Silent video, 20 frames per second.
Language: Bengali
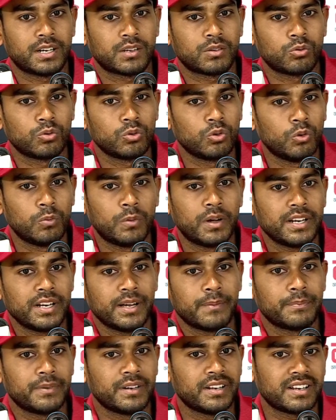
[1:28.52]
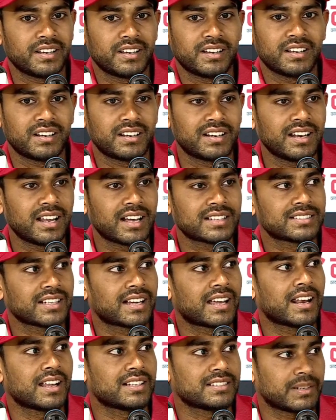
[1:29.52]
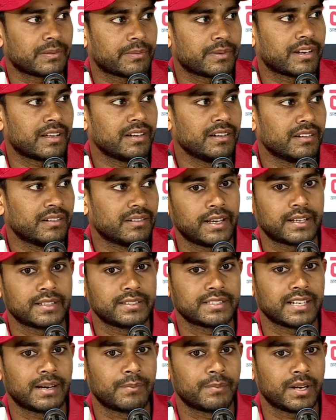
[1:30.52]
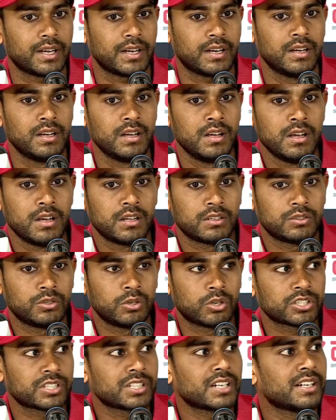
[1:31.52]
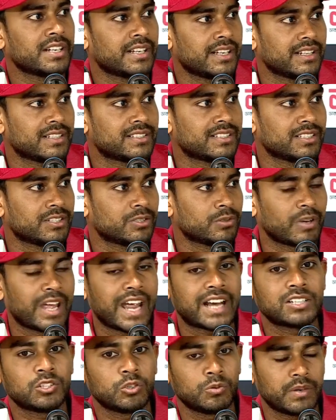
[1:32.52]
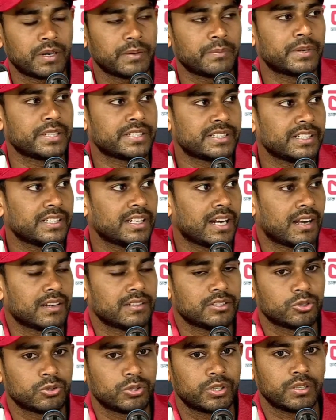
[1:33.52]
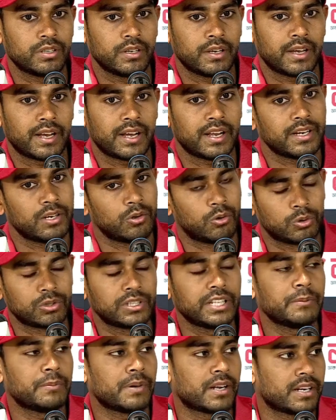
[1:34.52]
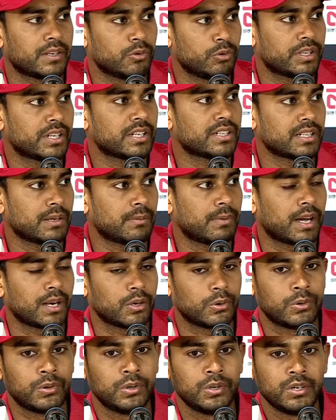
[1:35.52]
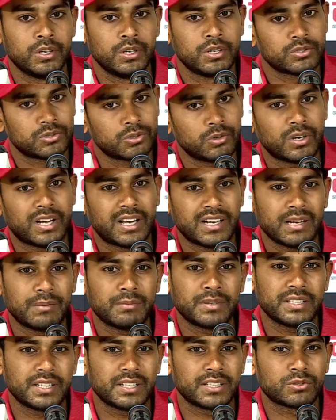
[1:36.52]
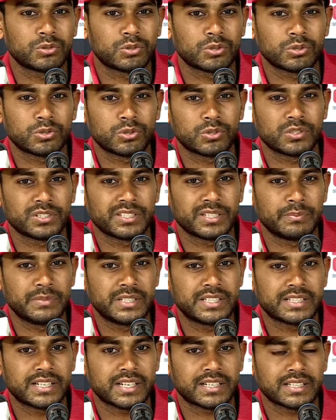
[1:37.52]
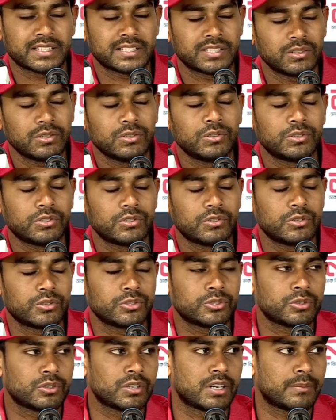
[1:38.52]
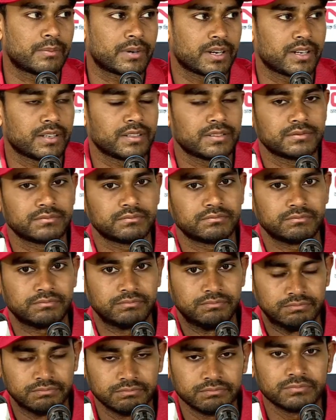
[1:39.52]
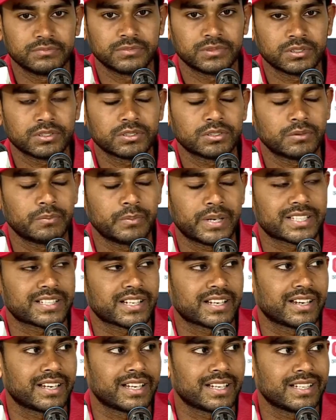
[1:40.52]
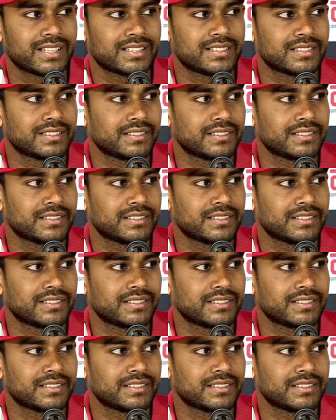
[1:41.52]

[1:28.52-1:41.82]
কোনো ওভারই আপনি রিল্যাক্সে খেলা যাবে না যে আমরা দশ রানে হেরেছি সো একটা ওভার বেশি রান এখানে হতেই পারে উইকেটটা ভালো সো ওখানে আমাদের ছোট ছোট যে মিস্টেকটা ছিল ওর জন্য আমরা ম্যাচটা হেরে গিয়েছি